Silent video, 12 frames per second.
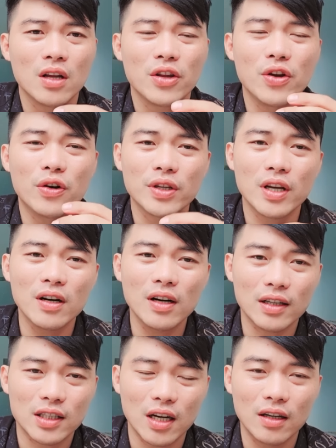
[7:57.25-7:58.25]
dường như
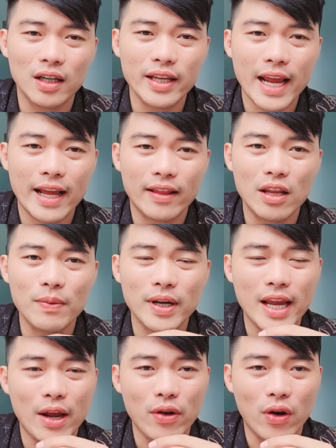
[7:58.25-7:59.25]
thật sự cả nhà nếu cả
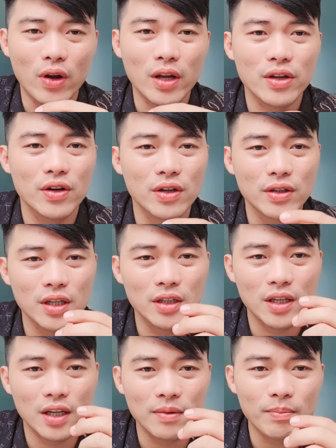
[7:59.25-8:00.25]
nhà theo dõi dường như
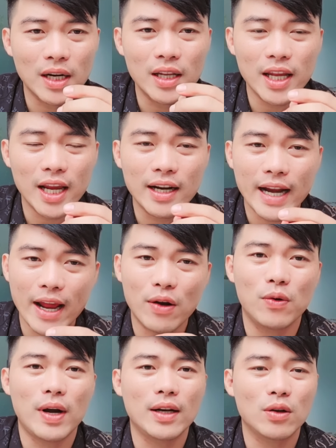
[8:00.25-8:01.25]
những bệnh viện
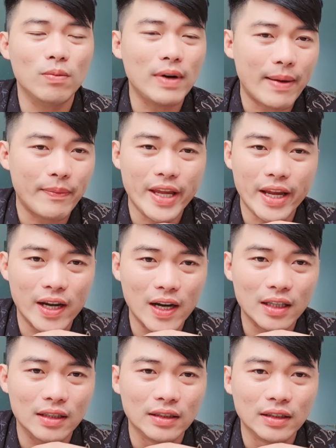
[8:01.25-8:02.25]
nào anh cũng làm như hết